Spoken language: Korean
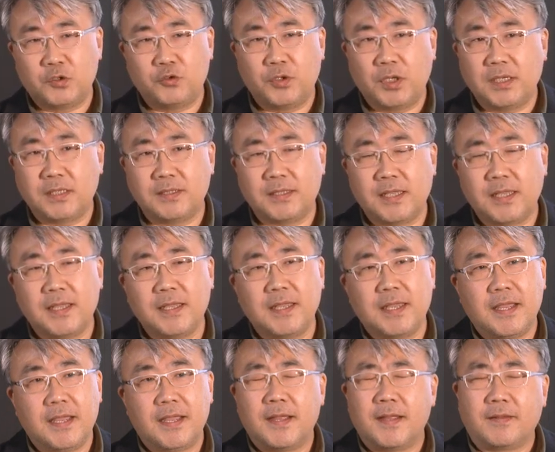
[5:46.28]
최근에
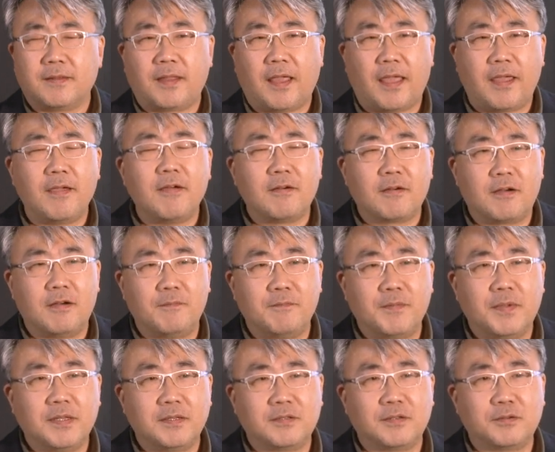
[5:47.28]
대형
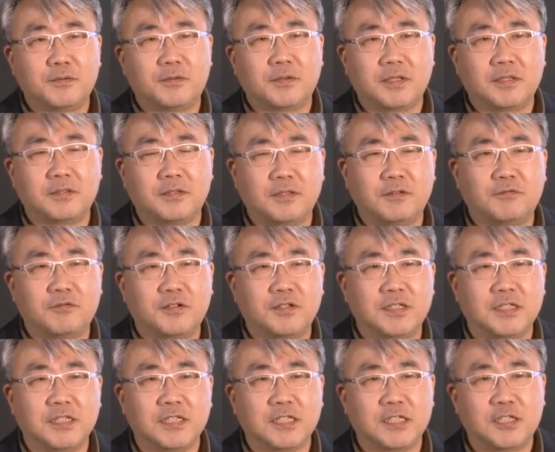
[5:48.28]
컨벤션홀에서
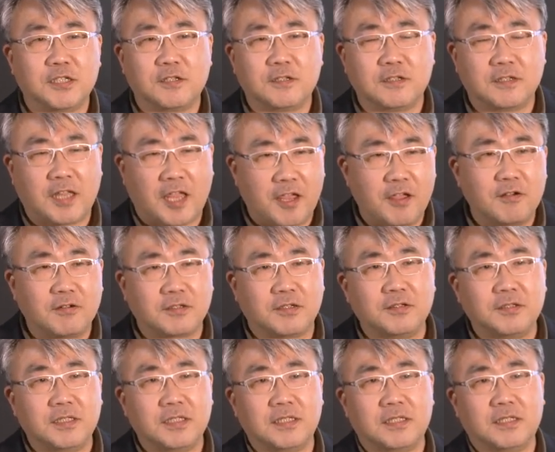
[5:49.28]
이루어지는 그런 대형
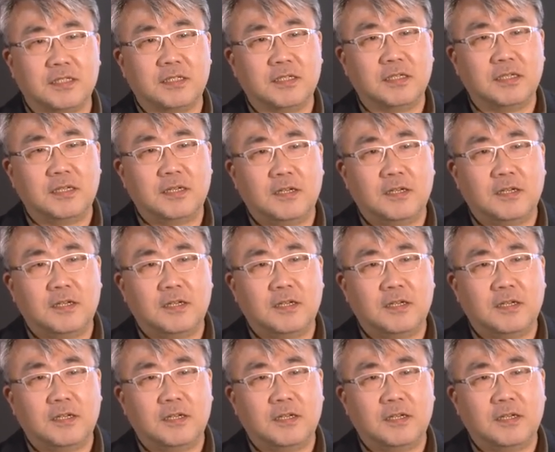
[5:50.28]
전시들